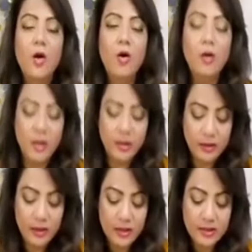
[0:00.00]
और हर
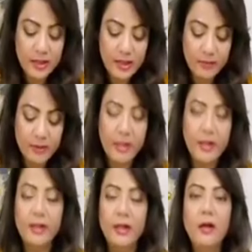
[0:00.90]
तरह से ये
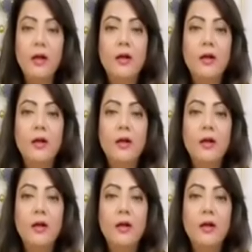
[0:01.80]
बताया गया